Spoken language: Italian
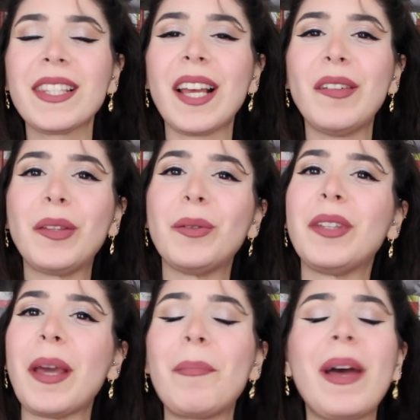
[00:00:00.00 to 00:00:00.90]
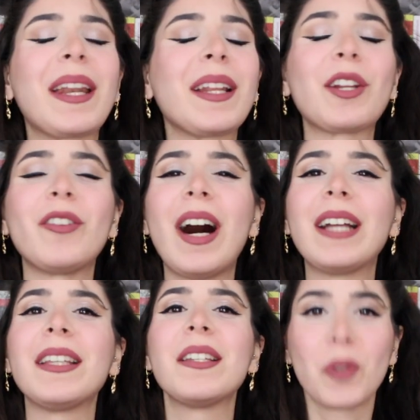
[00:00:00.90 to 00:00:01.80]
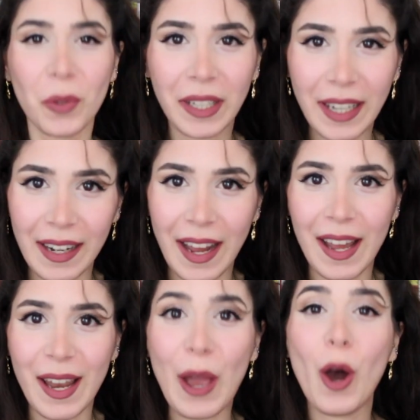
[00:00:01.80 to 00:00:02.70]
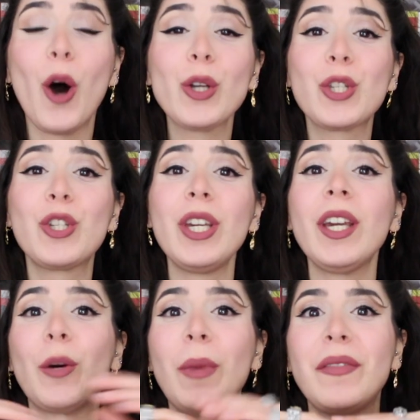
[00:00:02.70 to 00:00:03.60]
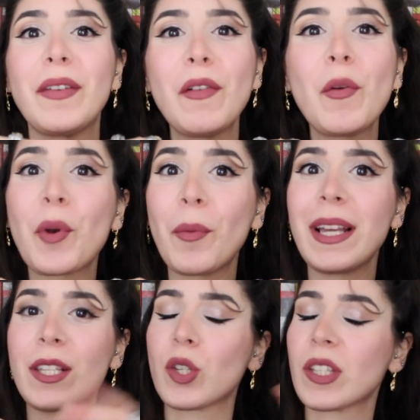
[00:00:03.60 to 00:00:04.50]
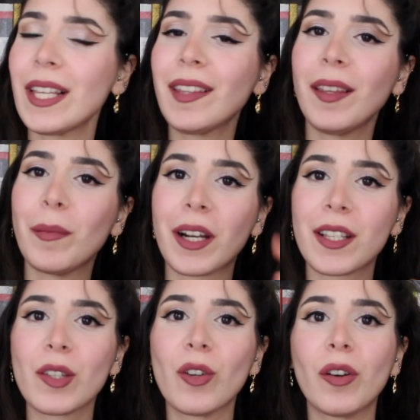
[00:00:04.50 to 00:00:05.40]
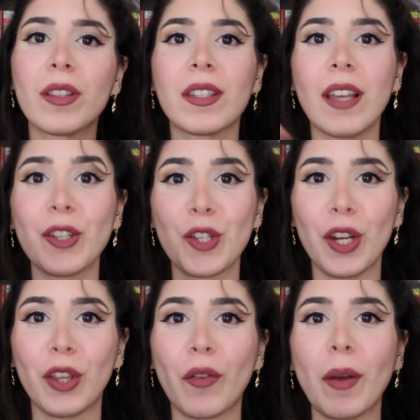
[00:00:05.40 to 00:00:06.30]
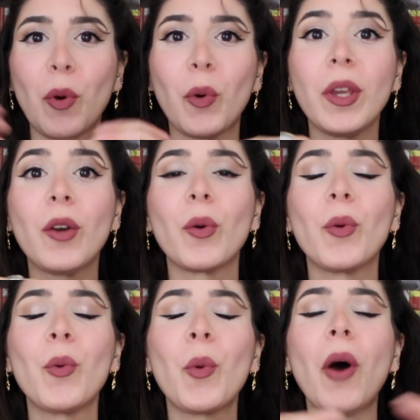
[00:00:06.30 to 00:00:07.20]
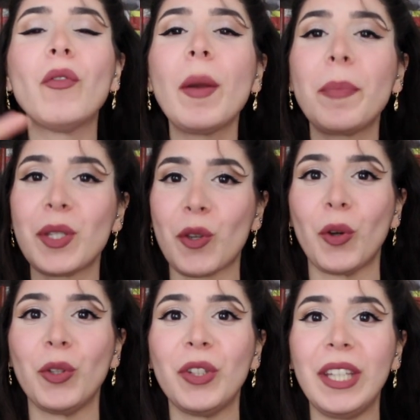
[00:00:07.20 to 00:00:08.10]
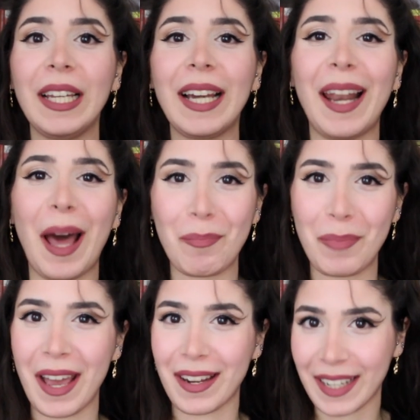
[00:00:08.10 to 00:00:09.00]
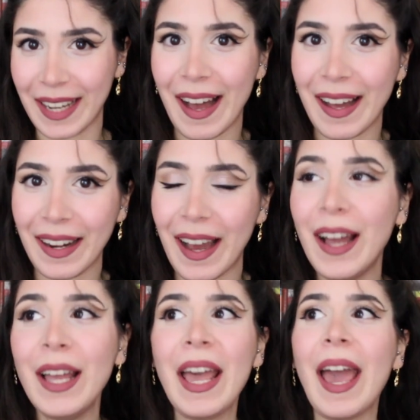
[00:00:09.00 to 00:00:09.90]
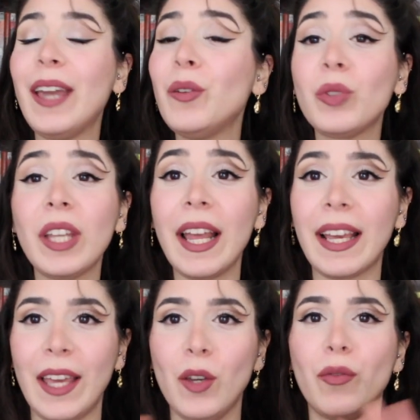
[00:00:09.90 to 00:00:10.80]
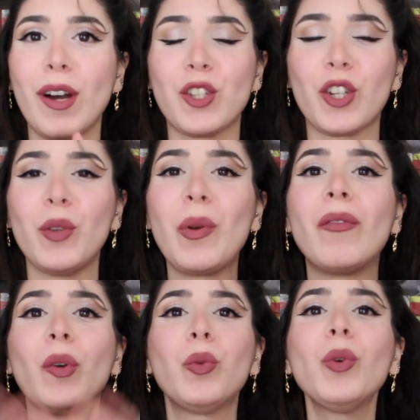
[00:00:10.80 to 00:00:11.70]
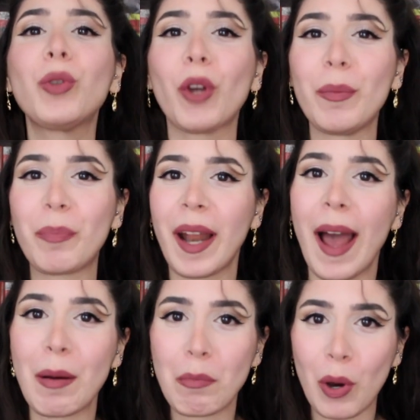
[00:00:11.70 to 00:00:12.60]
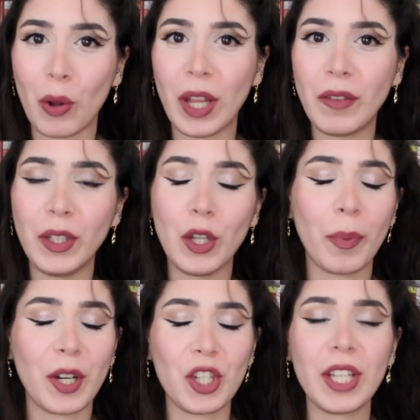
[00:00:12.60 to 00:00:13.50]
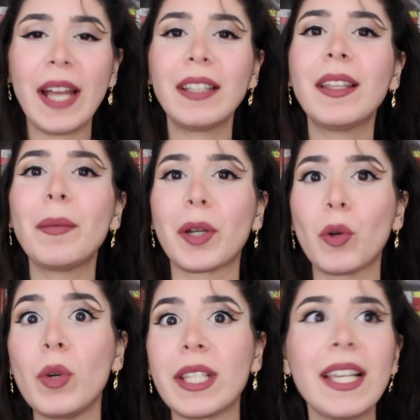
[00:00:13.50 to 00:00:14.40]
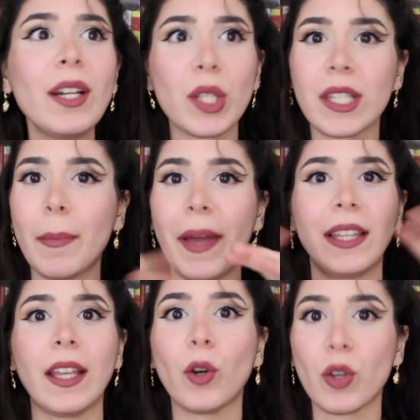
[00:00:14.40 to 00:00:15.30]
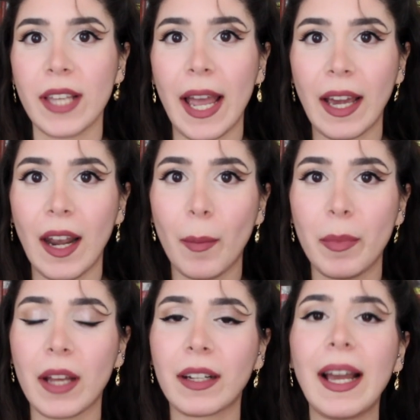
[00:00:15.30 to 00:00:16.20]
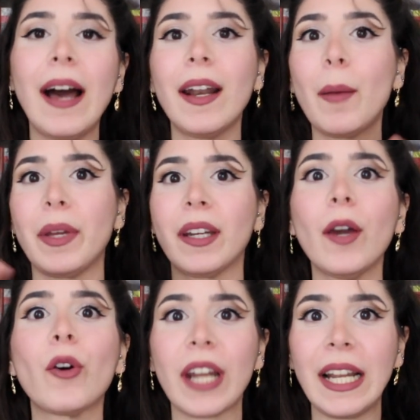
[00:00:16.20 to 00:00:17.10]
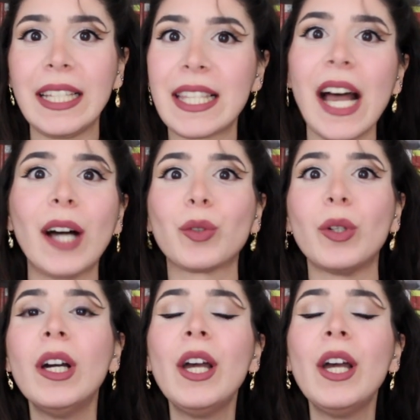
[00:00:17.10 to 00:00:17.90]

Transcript: un salve a tutti e ben ritrovati sul canale. Oggi, come vi avevo promesso settimana scorsa, ci ritroviamo qui con un nuovo episodio di Calabria Arcana. È inutile che io faccia di nuovo tutto il preambolo del video precedente, per cui se non sapete cos'è Calabria Arcana, perché ho realizzato